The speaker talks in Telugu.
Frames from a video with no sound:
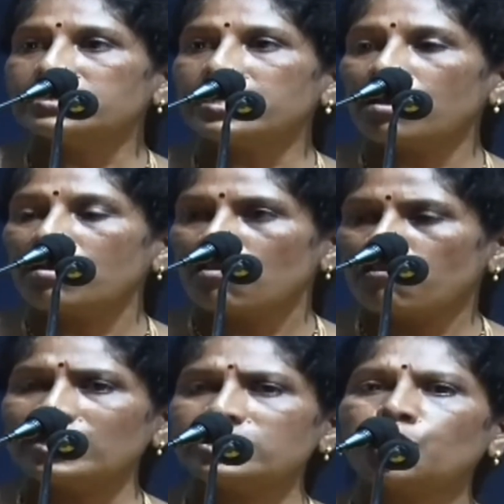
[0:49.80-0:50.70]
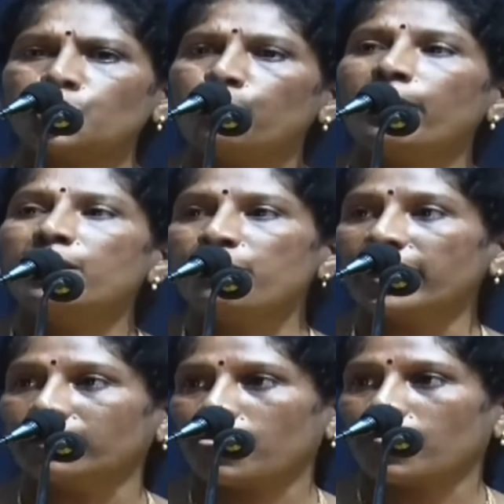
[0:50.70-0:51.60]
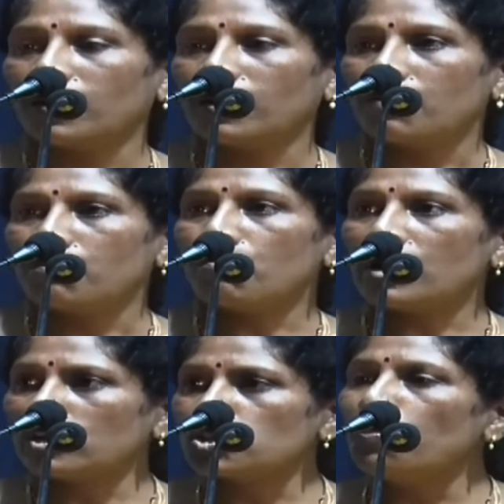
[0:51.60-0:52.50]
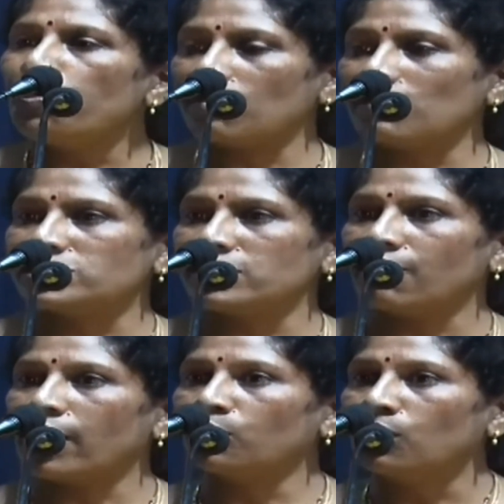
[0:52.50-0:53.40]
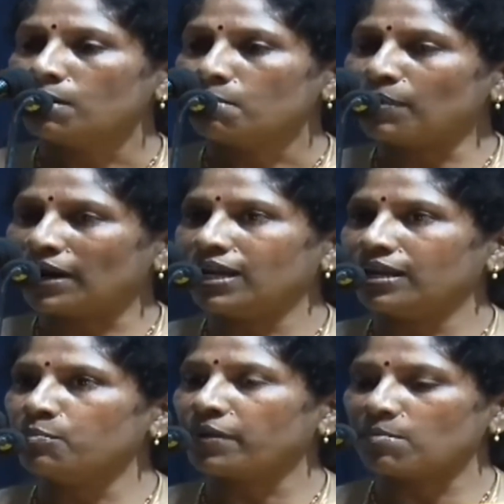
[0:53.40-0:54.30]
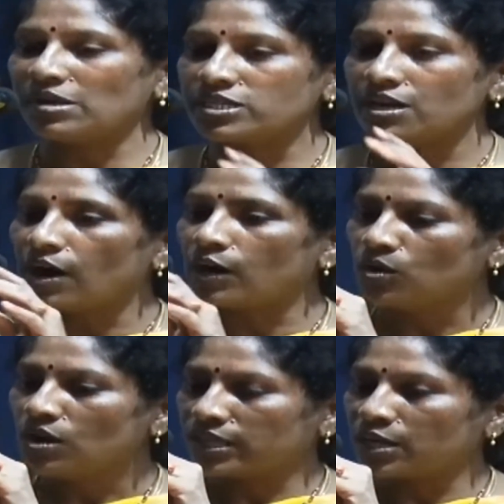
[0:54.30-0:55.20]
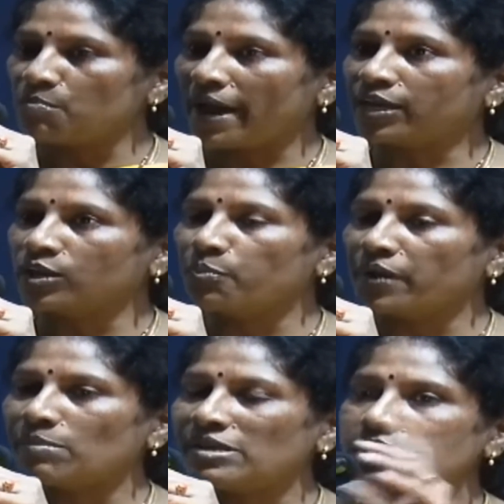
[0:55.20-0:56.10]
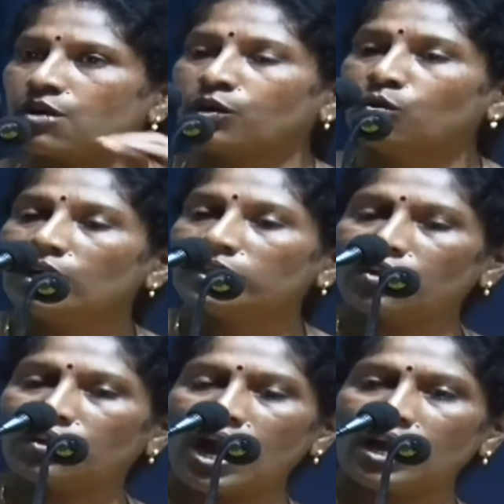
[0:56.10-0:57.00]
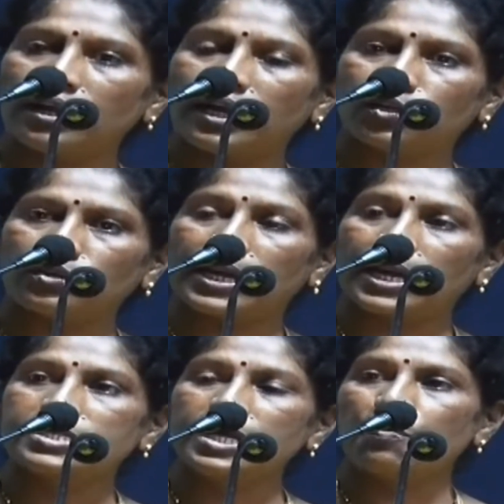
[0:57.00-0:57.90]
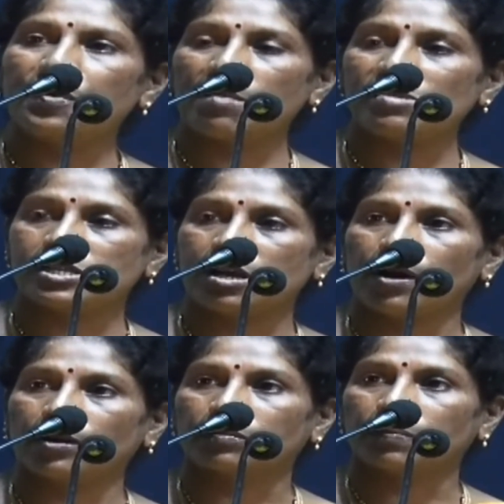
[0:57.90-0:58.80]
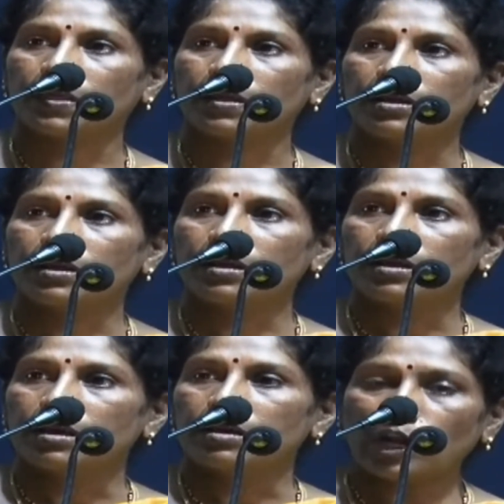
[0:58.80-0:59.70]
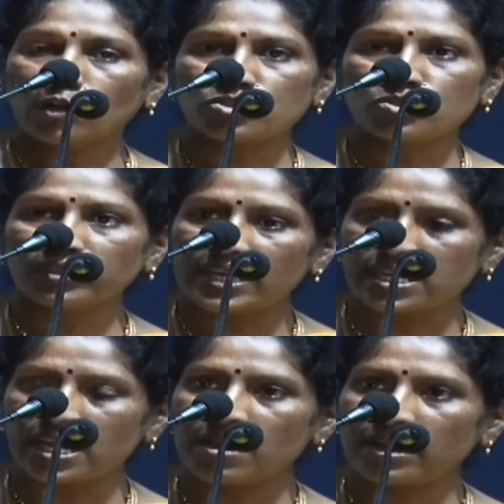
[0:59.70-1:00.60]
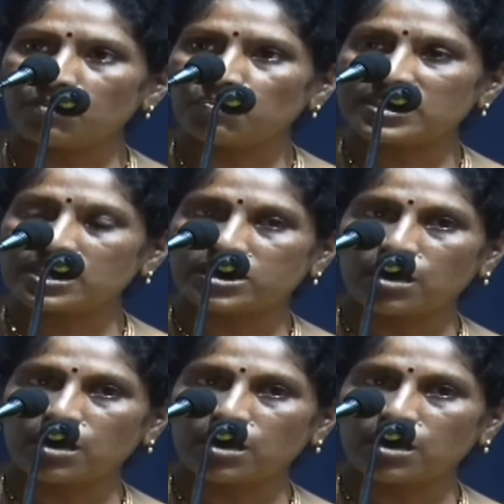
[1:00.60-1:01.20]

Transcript: ఈజ్ ఏ ఫస్ట్ హ్యూమన్ బీయింగ్ మనుషులు ప్రేమించేవాడు బల్లను ప్రేమించేవాడు తన మైకిని ప్రేమించేవాడు తన కాలు కట్టుకున్న గజ్జని ప్రేమించినవాడు నడుస్తుంటే చీమ కనిపిస్తే